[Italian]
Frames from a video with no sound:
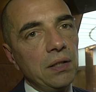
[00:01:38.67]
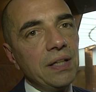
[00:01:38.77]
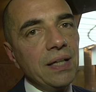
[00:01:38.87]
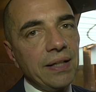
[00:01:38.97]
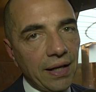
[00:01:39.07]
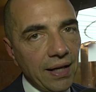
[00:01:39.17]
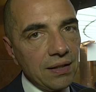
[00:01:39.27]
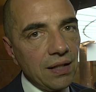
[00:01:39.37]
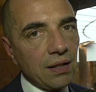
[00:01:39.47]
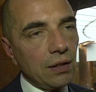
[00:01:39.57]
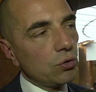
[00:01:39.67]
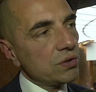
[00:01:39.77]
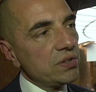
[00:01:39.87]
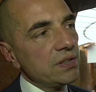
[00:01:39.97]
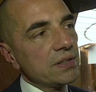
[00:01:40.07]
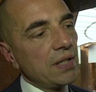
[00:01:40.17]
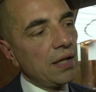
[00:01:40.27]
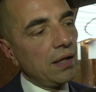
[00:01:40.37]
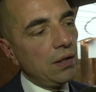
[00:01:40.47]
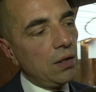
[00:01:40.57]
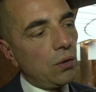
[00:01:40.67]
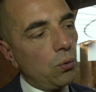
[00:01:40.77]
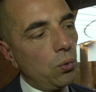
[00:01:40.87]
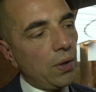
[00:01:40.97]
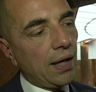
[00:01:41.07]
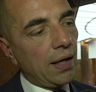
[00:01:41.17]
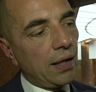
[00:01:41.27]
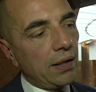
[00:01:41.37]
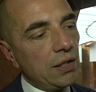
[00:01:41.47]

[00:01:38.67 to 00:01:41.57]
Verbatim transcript: di chi crede che non esiste una